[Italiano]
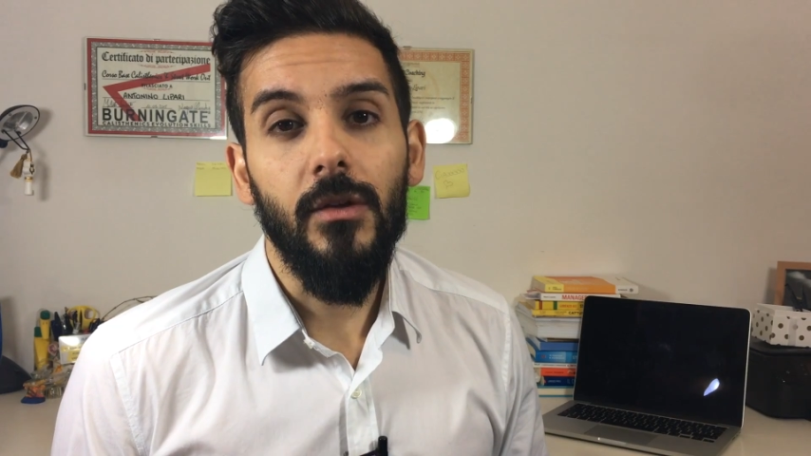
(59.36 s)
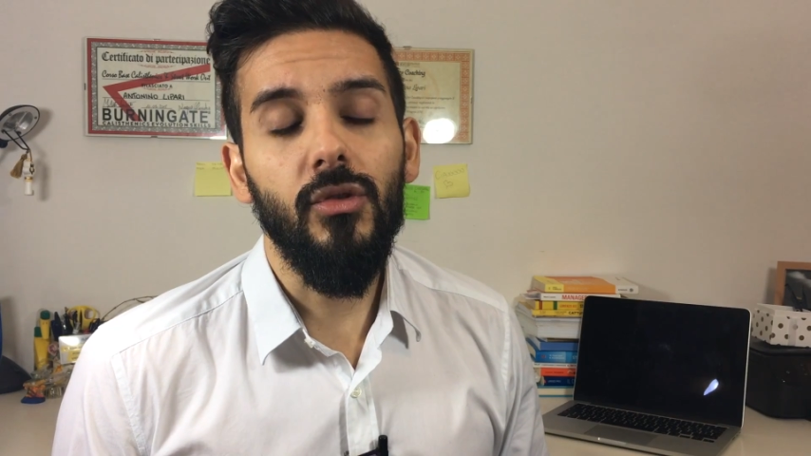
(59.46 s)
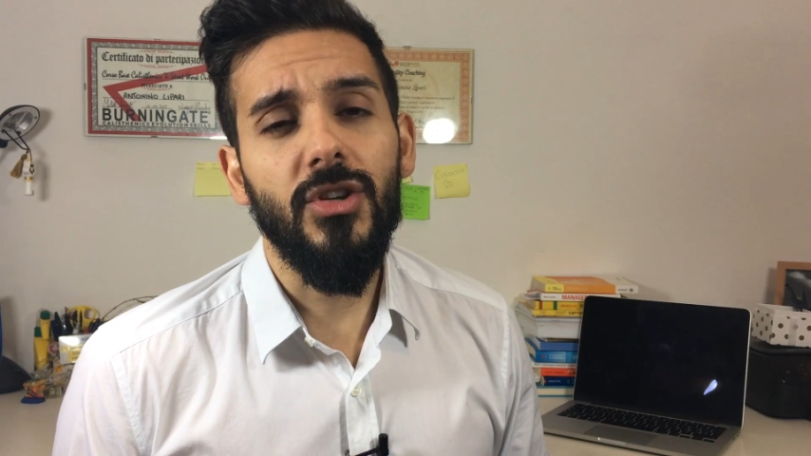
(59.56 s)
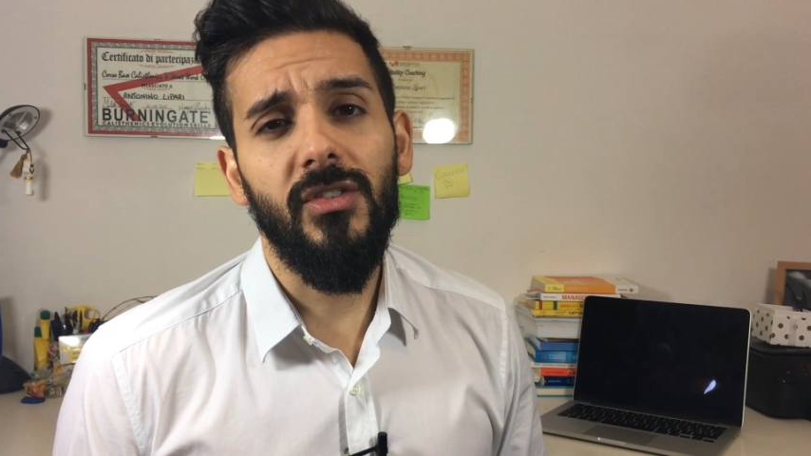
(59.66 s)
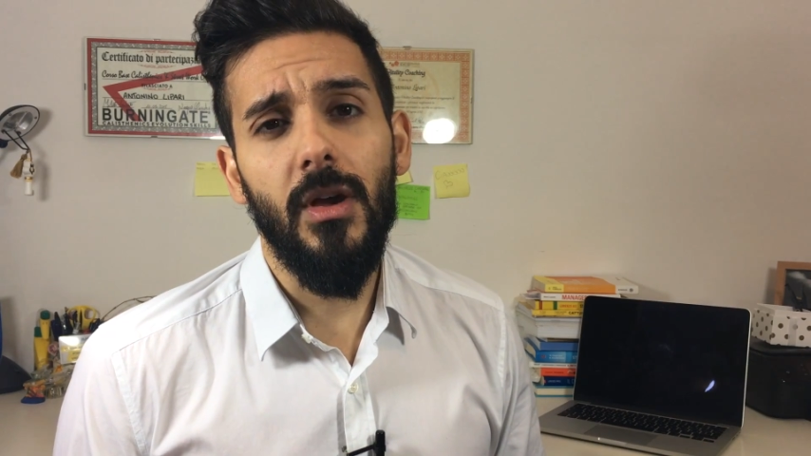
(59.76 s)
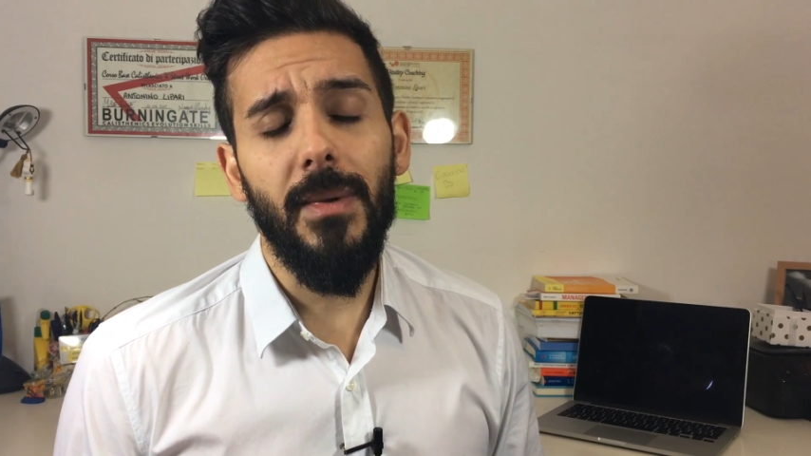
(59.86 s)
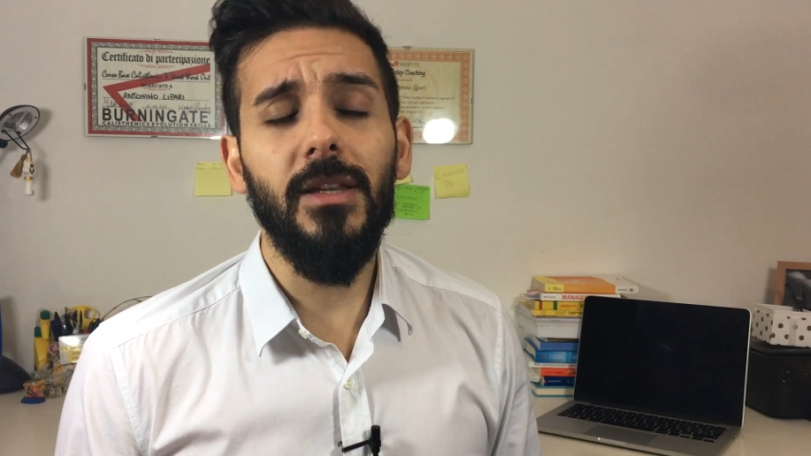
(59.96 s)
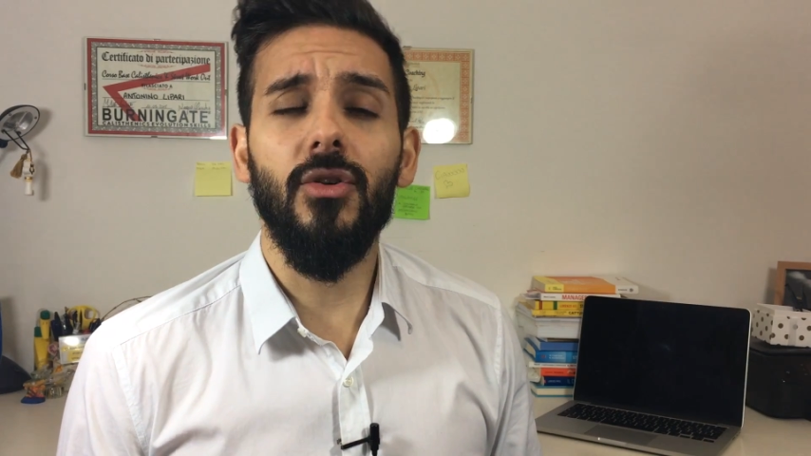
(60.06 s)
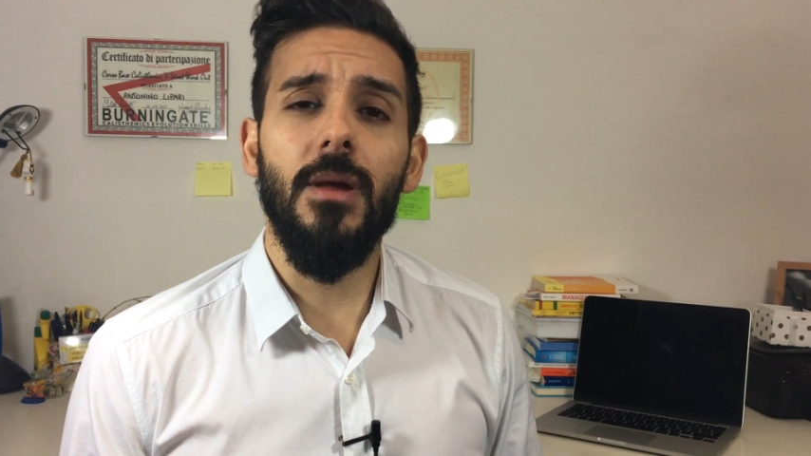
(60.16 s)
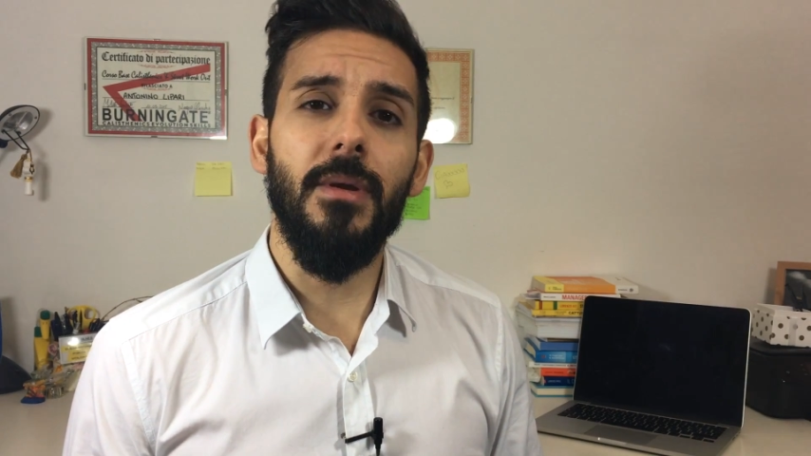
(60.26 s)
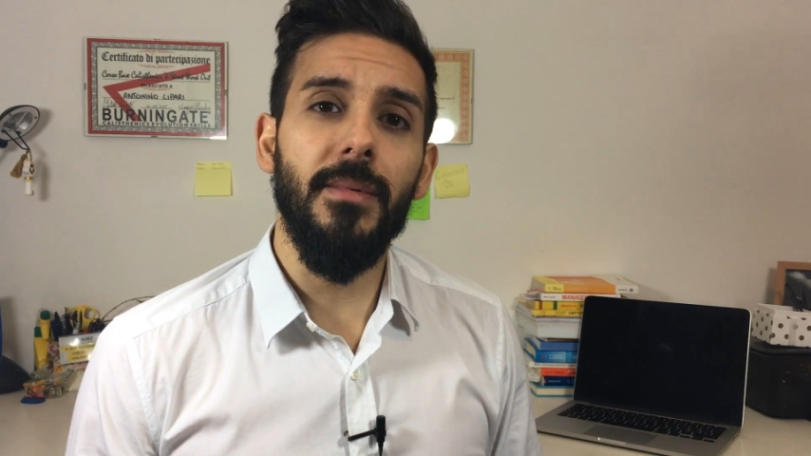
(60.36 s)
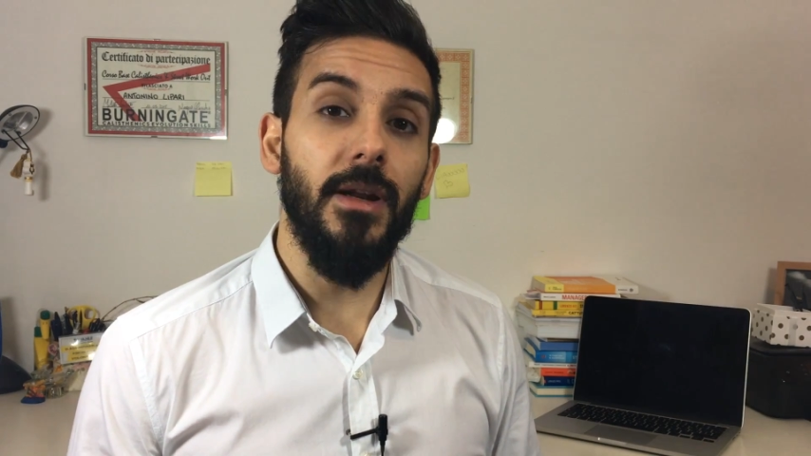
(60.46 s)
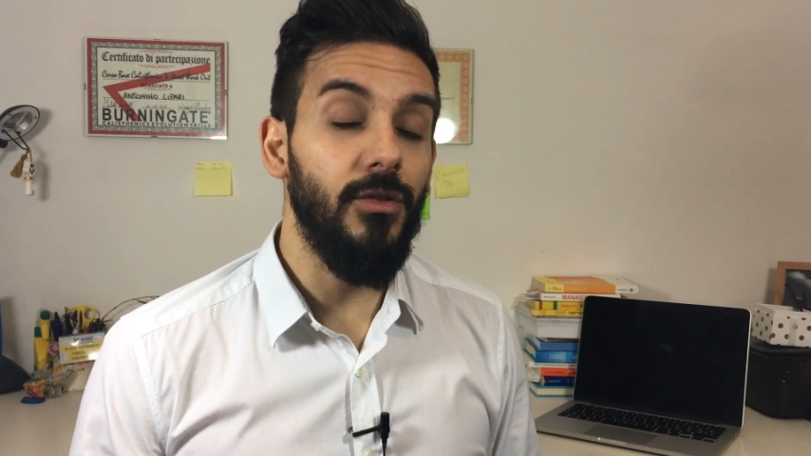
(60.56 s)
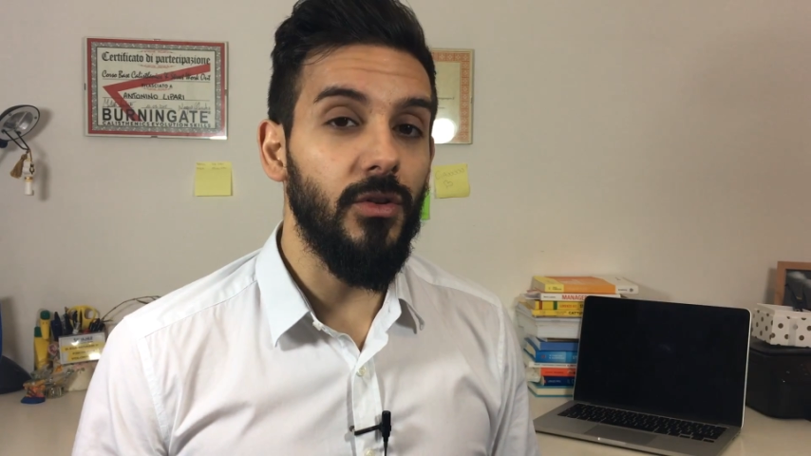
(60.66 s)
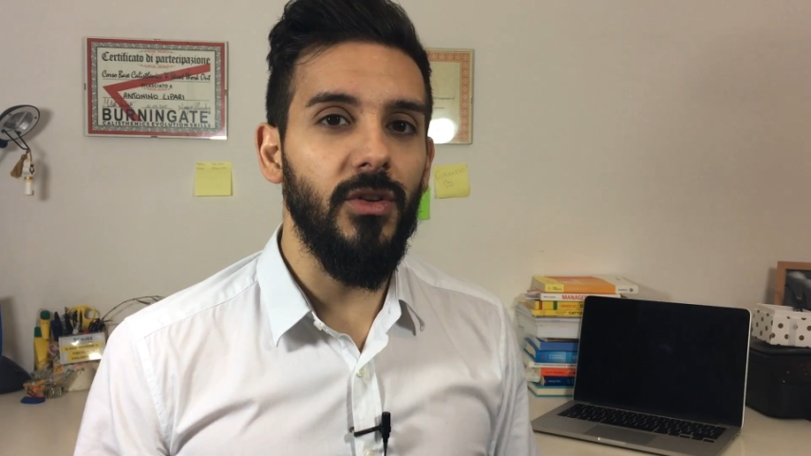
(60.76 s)
Successivamente con le prime
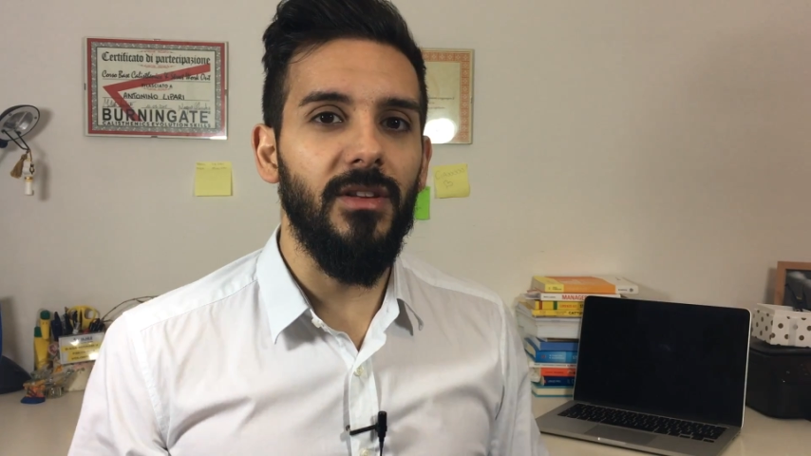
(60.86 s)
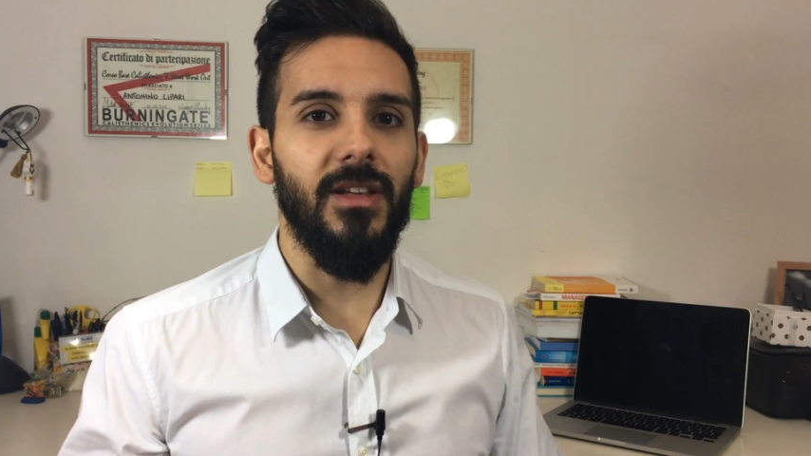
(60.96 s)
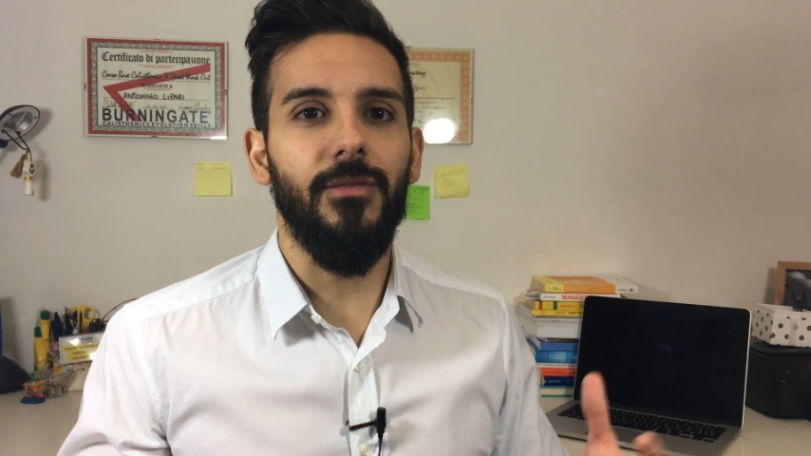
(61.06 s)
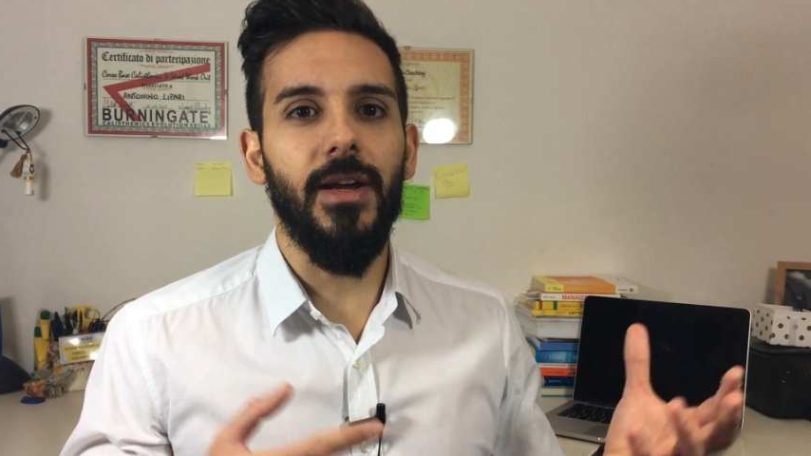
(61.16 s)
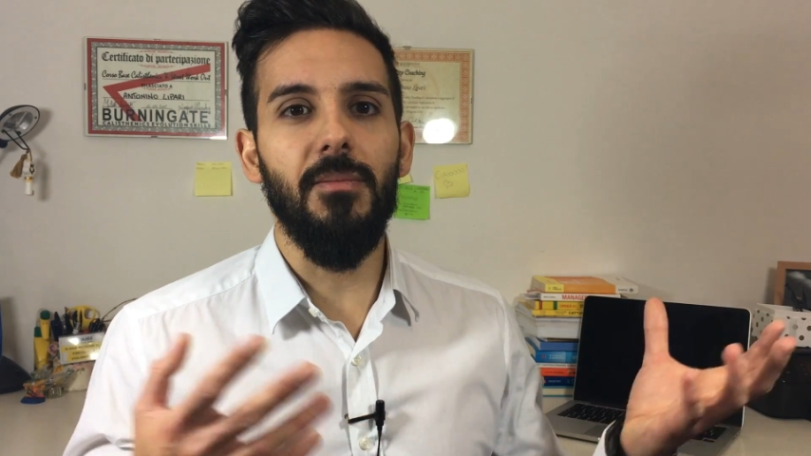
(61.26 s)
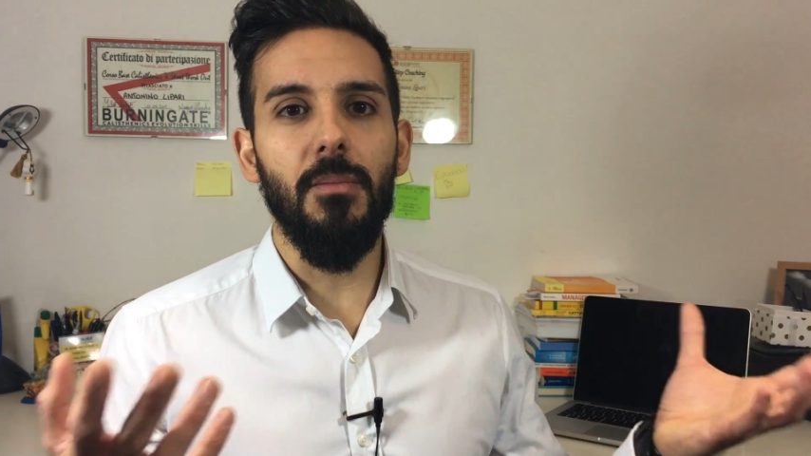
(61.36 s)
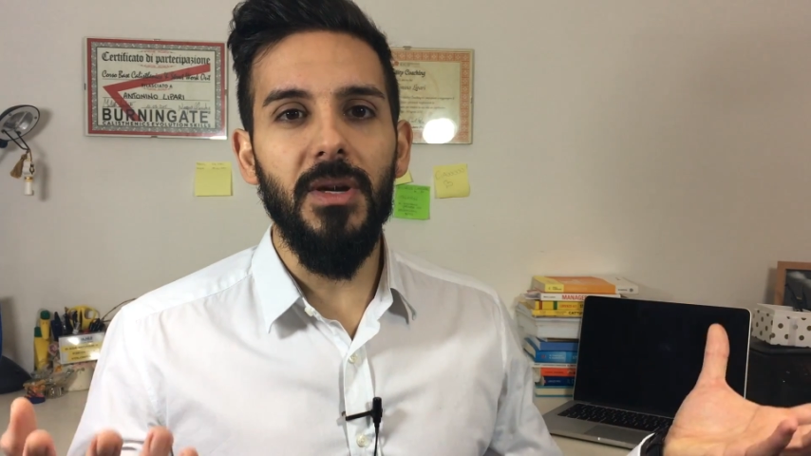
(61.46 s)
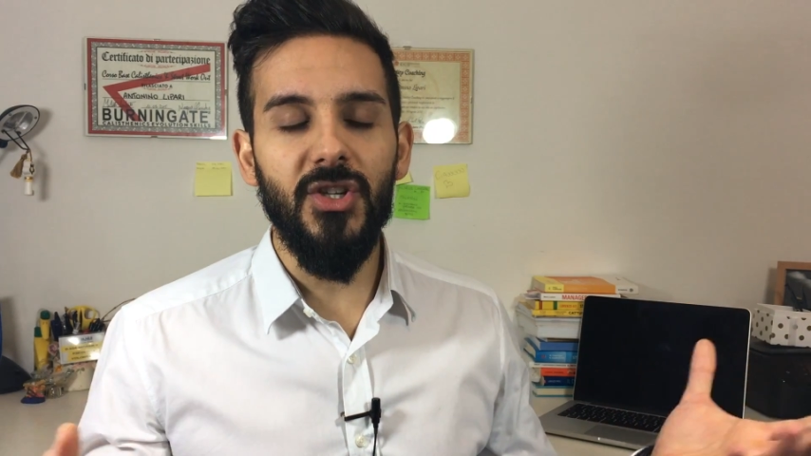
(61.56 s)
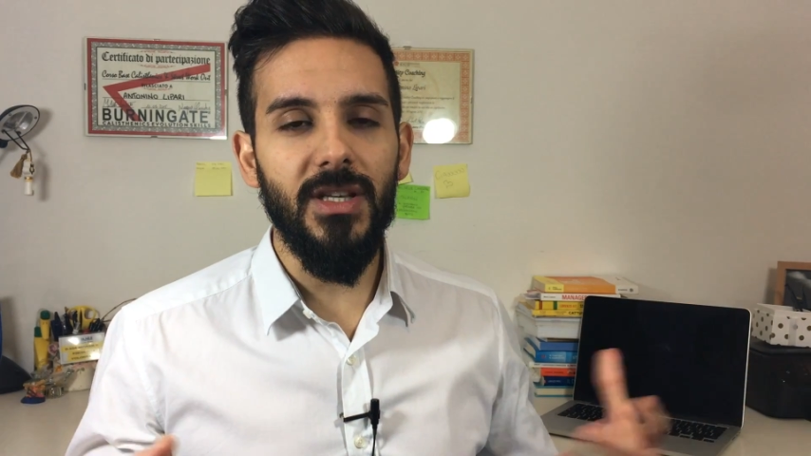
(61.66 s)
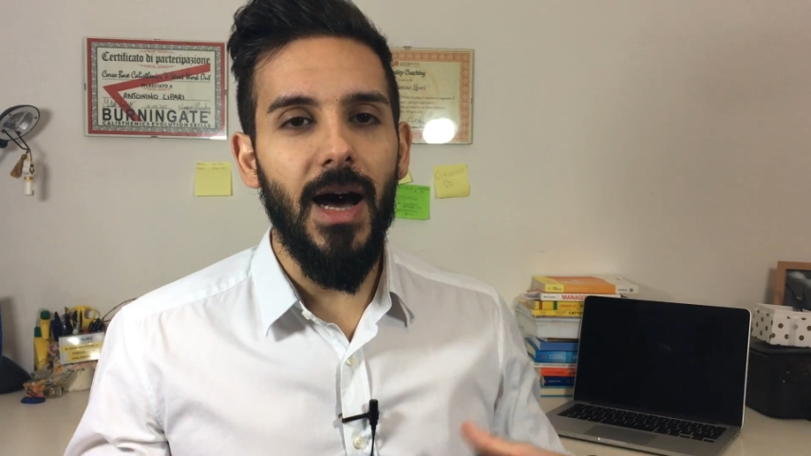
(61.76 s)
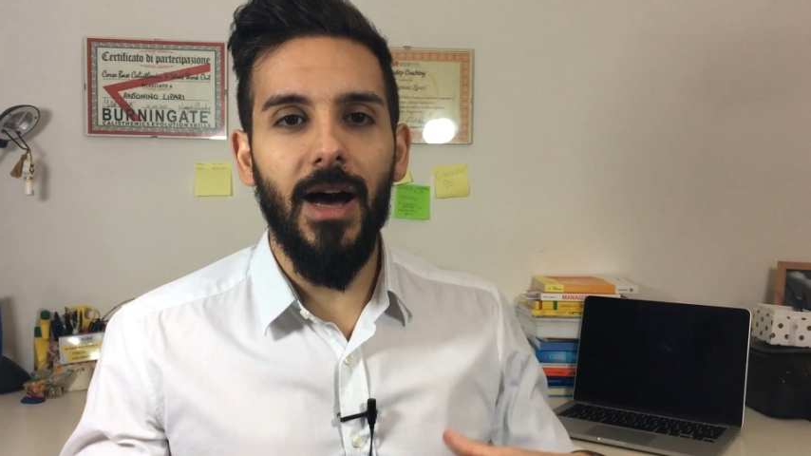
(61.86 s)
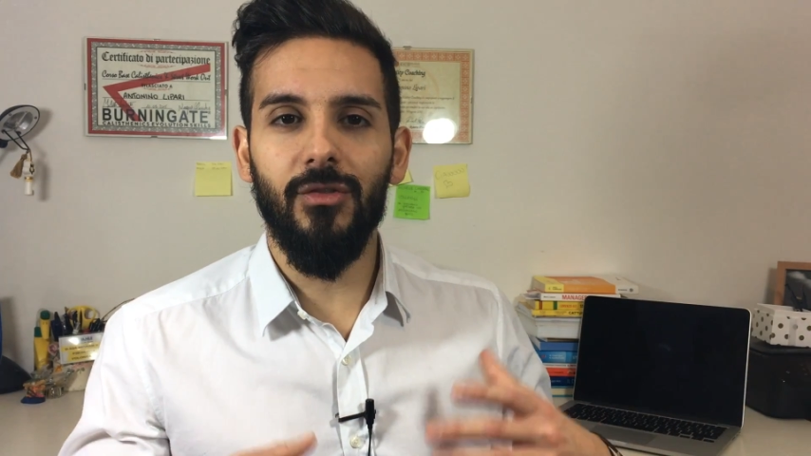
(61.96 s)
risorse ho iniziato a fare pubblicità,